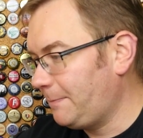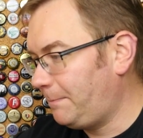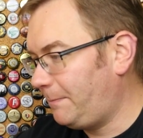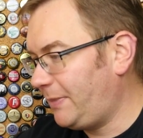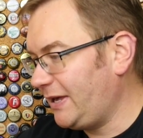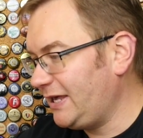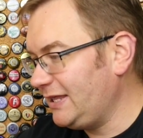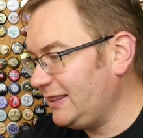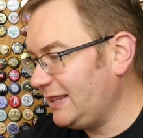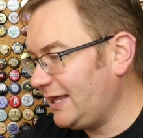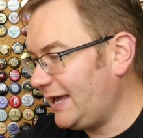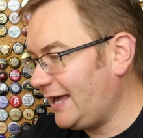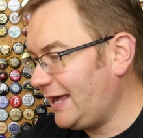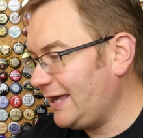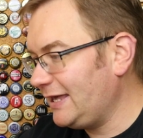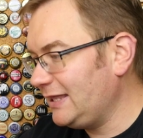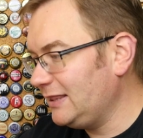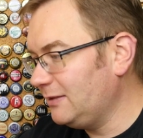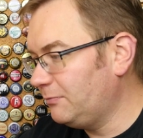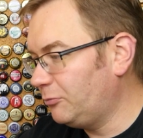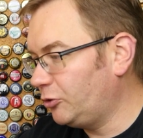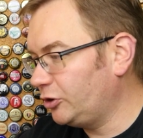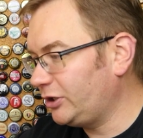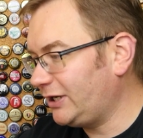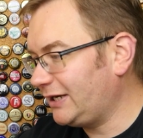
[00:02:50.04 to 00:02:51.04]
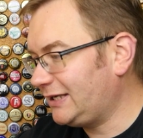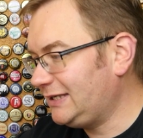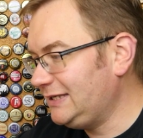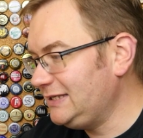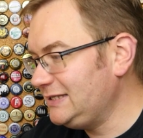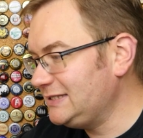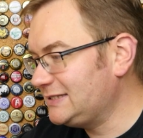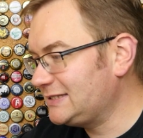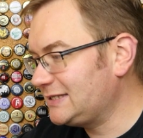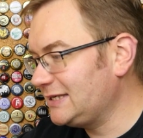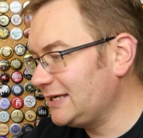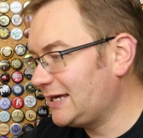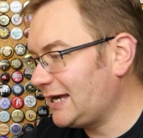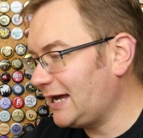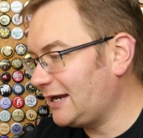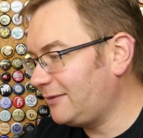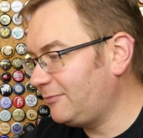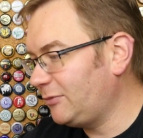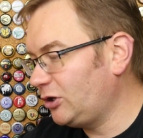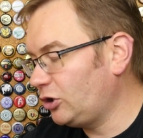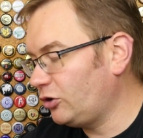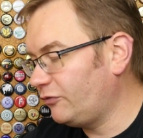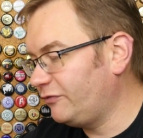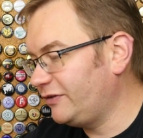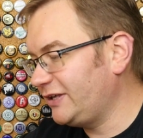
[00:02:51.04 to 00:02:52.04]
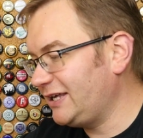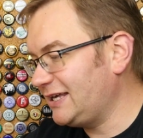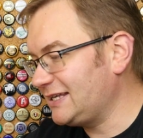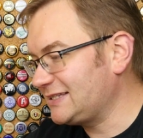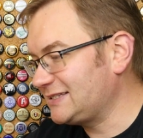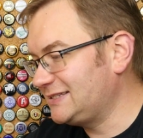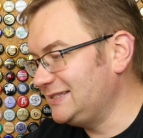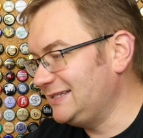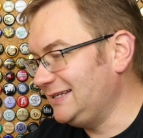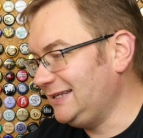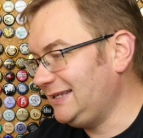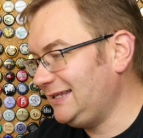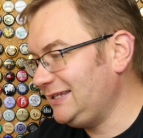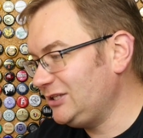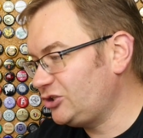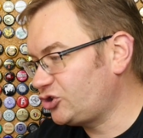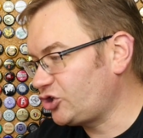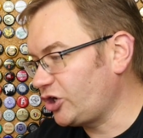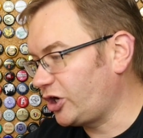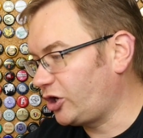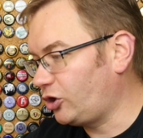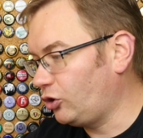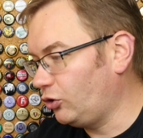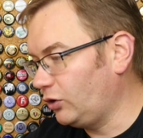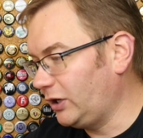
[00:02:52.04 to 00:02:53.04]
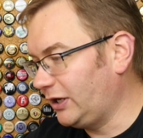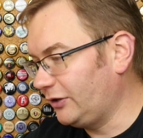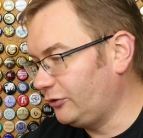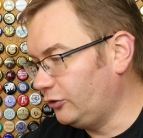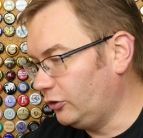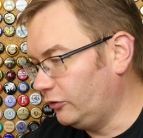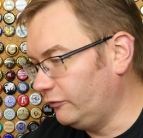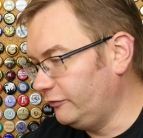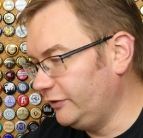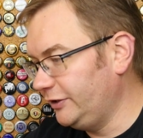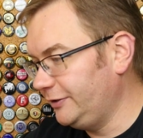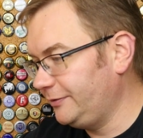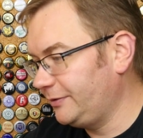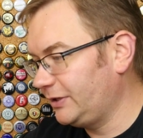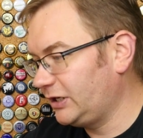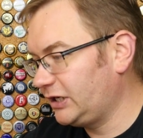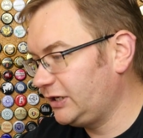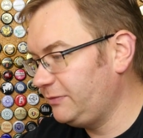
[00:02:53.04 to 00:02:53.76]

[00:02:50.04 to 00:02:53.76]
pale ale monachijski, karmelowy jasny i czekoladowy.